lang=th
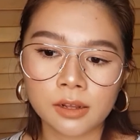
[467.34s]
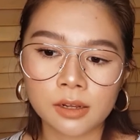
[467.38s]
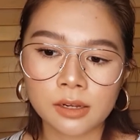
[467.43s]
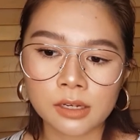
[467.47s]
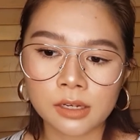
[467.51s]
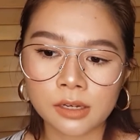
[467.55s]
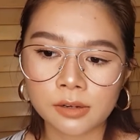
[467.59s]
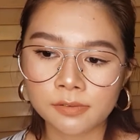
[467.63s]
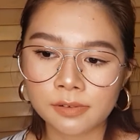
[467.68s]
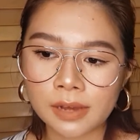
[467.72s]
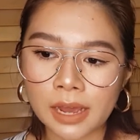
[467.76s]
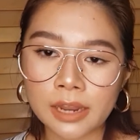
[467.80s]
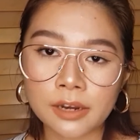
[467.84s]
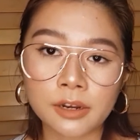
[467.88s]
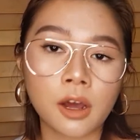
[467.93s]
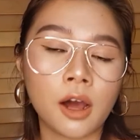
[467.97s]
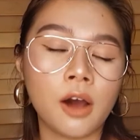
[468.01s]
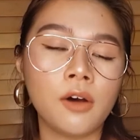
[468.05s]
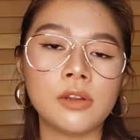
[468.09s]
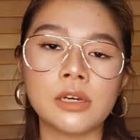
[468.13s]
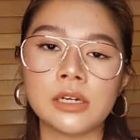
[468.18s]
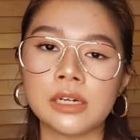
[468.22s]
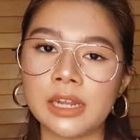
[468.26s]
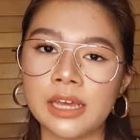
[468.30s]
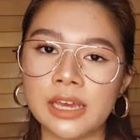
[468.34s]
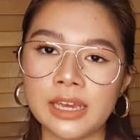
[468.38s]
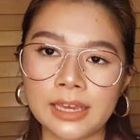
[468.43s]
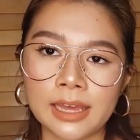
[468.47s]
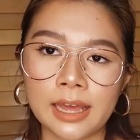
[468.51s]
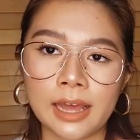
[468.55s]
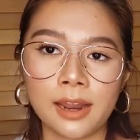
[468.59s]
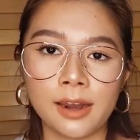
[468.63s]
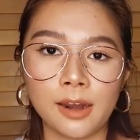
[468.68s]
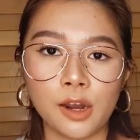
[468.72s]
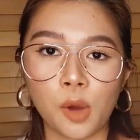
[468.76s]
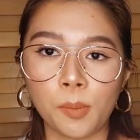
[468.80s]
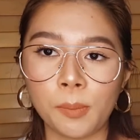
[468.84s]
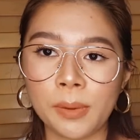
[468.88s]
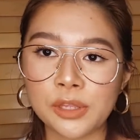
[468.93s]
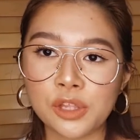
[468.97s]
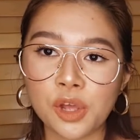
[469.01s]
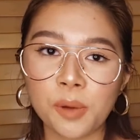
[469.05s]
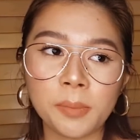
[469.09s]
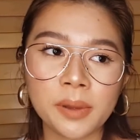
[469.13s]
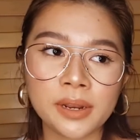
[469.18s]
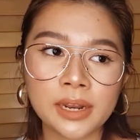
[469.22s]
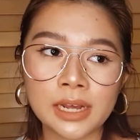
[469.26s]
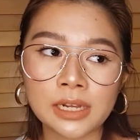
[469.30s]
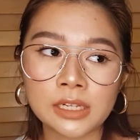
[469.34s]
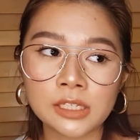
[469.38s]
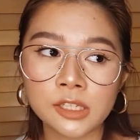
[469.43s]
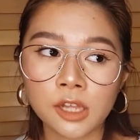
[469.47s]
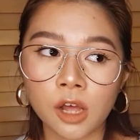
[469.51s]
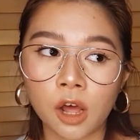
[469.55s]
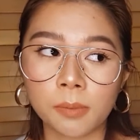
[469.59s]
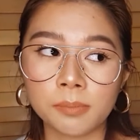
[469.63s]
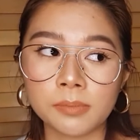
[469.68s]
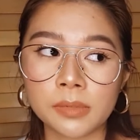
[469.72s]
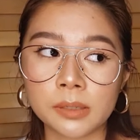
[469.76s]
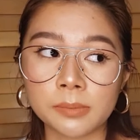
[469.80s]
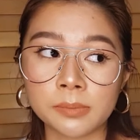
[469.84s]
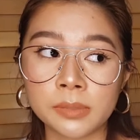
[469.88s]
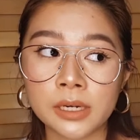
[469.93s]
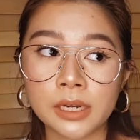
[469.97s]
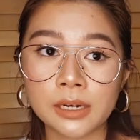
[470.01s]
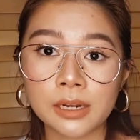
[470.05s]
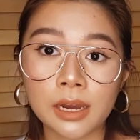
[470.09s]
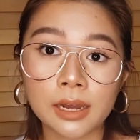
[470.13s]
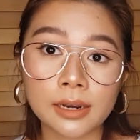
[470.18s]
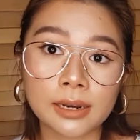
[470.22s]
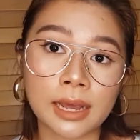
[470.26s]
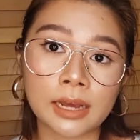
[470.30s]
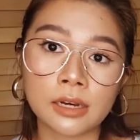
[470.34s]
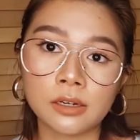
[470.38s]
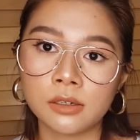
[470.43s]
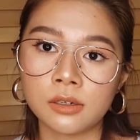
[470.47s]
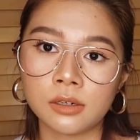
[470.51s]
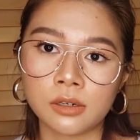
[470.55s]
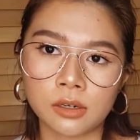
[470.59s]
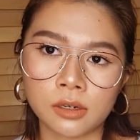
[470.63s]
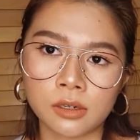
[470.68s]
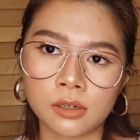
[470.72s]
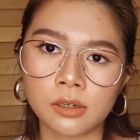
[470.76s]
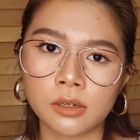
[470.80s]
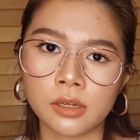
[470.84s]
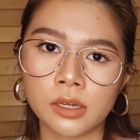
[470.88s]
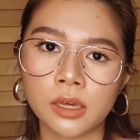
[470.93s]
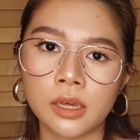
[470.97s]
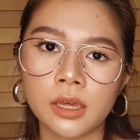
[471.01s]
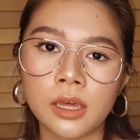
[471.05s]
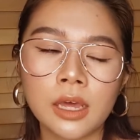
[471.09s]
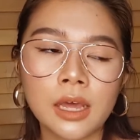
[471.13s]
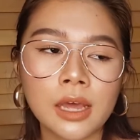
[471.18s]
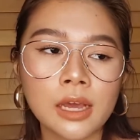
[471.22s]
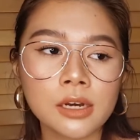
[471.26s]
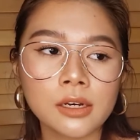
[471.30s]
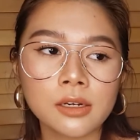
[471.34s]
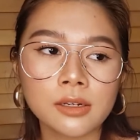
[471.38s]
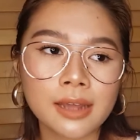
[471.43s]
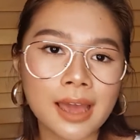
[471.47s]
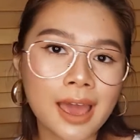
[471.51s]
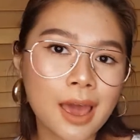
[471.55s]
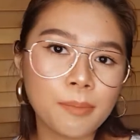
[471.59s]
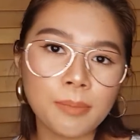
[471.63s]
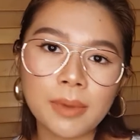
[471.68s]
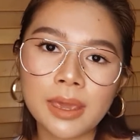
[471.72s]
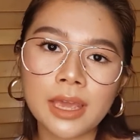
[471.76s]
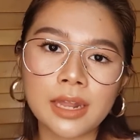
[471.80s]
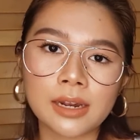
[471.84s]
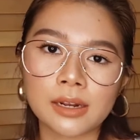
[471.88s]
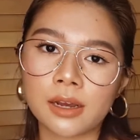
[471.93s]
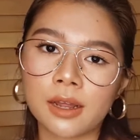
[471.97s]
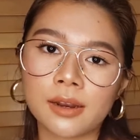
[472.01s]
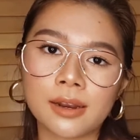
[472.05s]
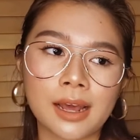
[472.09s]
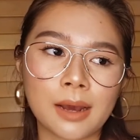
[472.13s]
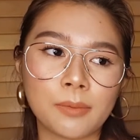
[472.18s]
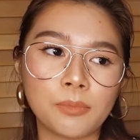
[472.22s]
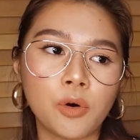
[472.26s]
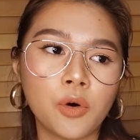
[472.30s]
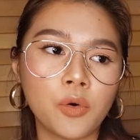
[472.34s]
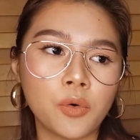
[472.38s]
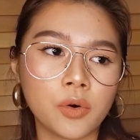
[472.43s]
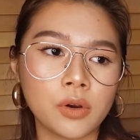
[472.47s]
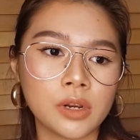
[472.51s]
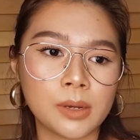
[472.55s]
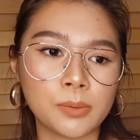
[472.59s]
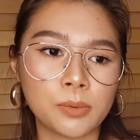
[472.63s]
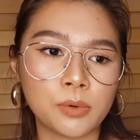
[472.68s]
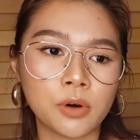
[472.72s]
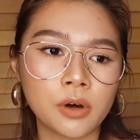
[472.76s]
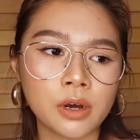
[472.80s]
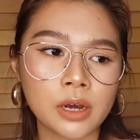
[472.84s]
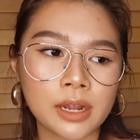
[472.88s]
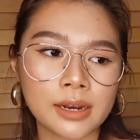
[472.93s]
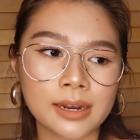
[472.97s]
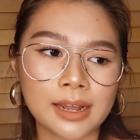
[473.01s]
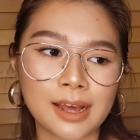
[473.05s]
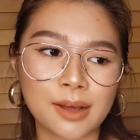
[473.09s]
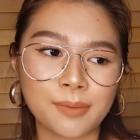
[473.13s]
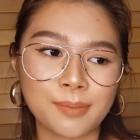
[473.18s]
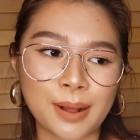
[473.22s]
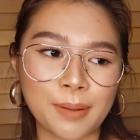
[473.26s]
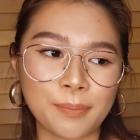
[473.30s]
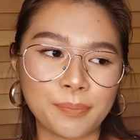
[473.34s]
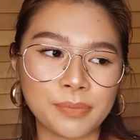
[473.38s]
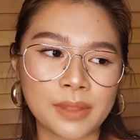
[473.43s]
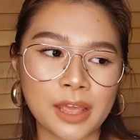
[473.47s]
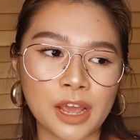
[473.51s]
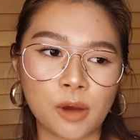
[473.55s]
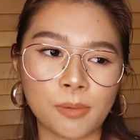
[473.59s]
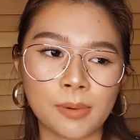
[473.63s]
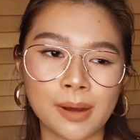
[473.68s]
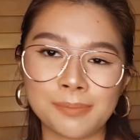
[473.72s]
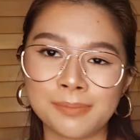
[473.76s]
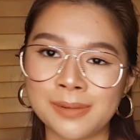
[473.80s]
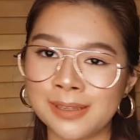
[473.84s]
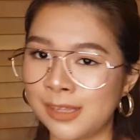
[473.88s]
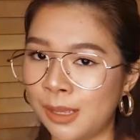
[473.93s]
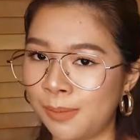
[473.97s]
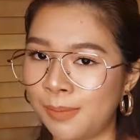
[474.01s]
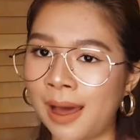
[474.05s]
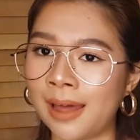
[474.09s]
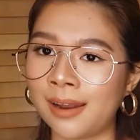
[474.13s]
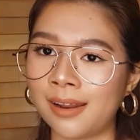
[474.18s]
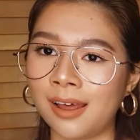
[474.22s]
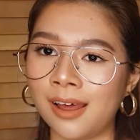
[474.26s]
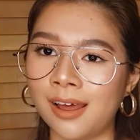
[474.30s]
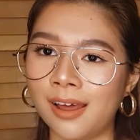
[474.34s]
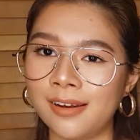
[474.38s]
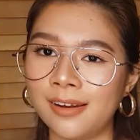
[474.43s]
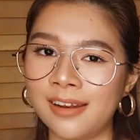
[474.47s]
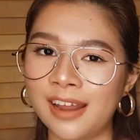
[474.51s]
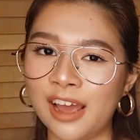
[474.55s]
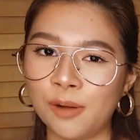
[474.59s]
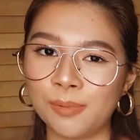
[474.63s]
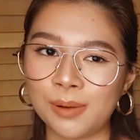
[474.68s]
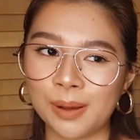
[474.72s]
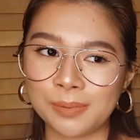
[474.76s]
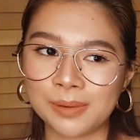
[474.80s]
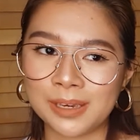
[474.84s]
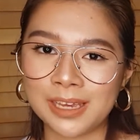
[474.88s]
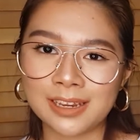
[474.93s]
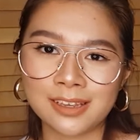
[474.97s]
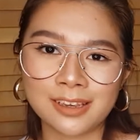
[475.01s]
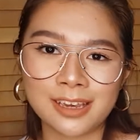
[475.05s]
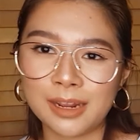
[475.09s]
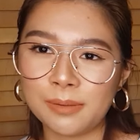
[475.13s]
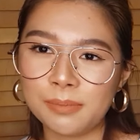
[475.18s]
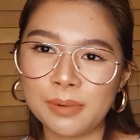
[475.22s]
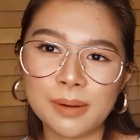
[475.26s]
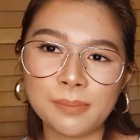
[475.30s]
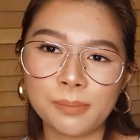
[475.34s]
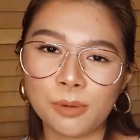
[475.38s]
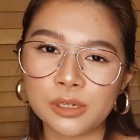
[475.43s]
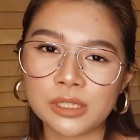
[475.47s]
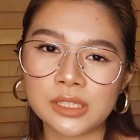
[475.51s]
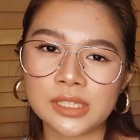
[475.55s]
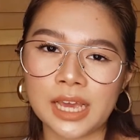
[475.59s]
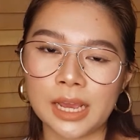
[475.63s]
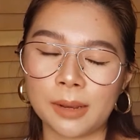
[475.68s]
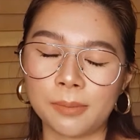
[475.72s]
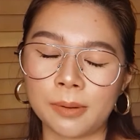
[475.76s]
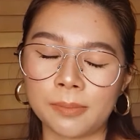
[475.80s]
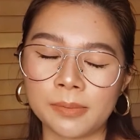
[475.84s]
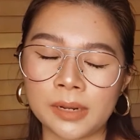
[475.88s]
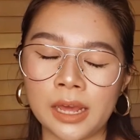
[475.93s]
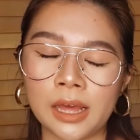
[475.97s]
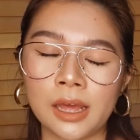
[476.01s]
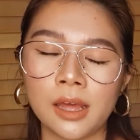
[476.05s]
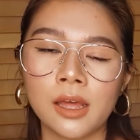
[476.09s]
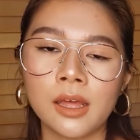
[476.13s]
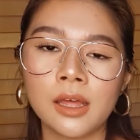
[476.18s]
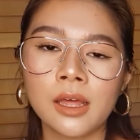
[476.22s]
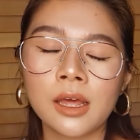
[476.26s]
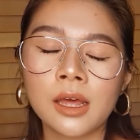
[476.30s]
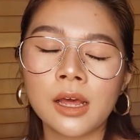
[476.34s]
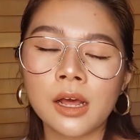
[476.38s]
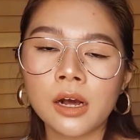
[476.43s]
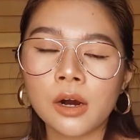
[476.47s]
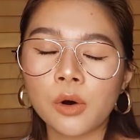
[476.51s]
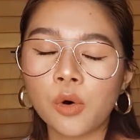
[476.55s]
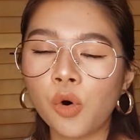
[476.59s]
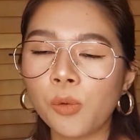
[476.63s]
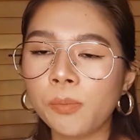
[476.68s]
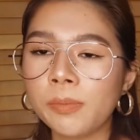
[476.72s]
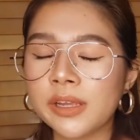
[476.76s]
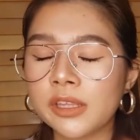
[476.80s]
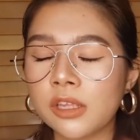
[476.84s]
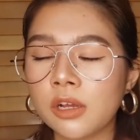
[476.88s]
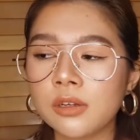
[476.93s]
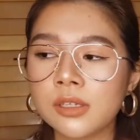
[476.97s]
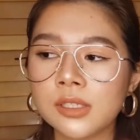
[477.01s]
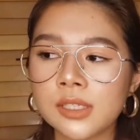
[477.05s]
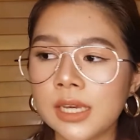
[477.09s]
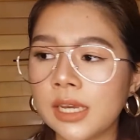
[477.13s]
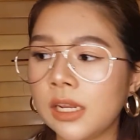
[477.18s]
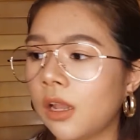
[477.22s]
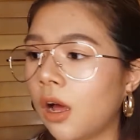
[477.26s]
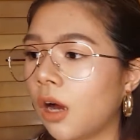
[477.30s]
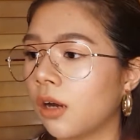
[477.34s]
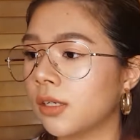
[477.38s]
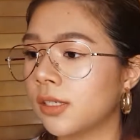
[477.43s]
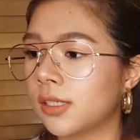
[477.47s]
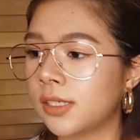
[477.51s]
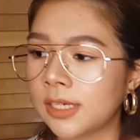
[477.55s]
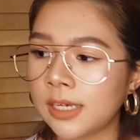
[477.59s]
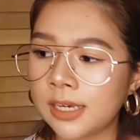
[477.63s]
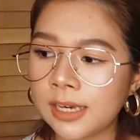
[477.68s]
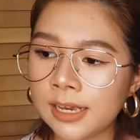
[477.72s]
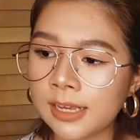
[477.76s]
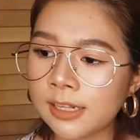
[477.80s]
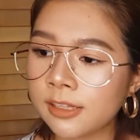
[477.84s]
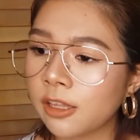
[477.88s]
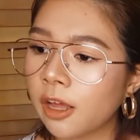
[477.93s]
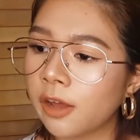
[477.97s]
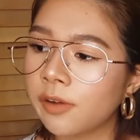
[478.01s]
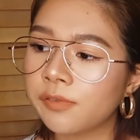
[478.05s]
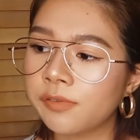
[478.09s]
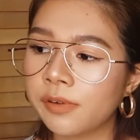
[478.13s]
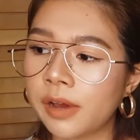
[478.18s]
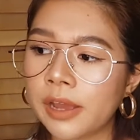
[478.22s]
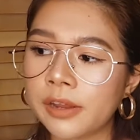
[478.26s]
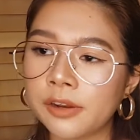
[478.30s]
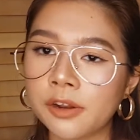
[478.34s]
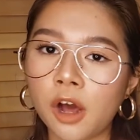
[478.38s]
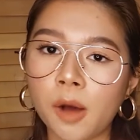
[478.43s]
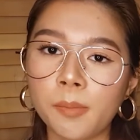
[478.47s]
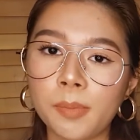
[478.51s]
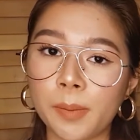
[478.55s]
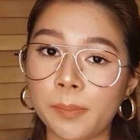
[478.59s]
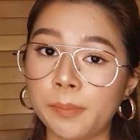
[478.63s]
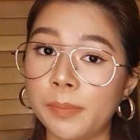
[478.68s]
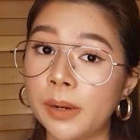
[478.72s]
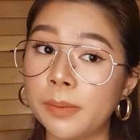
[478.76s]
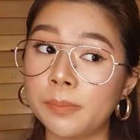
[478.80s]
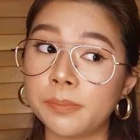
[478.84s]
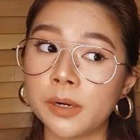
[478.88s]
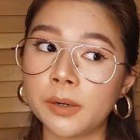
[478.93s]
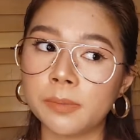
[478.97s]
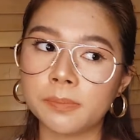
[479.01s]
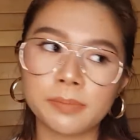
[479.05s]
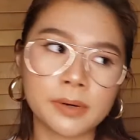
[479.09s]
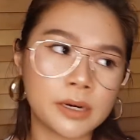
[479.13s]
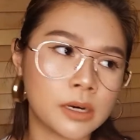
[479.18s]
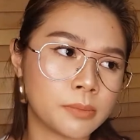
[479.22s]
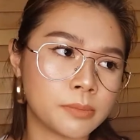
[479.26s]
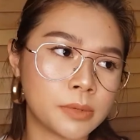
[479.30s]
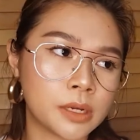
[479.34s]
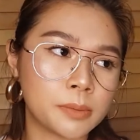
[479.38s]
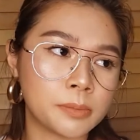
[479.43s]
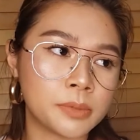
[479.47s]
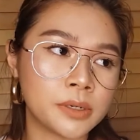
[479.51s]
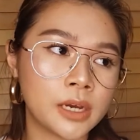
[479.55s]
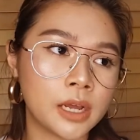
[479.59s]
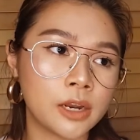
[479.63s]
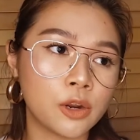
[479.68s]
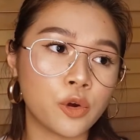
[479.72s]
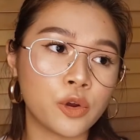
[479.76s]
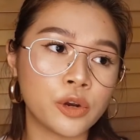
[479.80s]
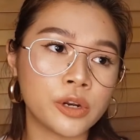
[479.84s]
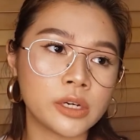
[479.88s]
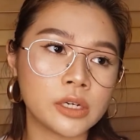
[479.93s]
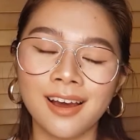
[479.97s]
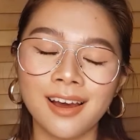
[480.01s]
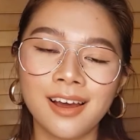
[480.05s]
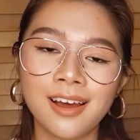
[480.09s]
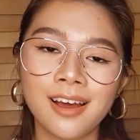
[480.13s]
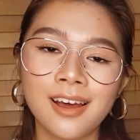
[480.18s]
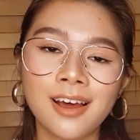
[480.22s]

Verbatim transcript: คือไฟนอลหรืออะไรเงี้ยเราไม่ต้องไปนั่งสอบเหมือนเพื่อนคณะอื่นเลยคือแทบไม่เห็นคณะพวกเลยพวกคณะแบบแนวแบบปฏิบัติอะแนวแบบคิดคิดเป็นโปรเจกต์แบบเนี้ยอุ๊กไม่ต้องซีหรอกชี้ตอนไฟนอลแบบเป็นปึกๆเหมือนเพื่อนคนอื่น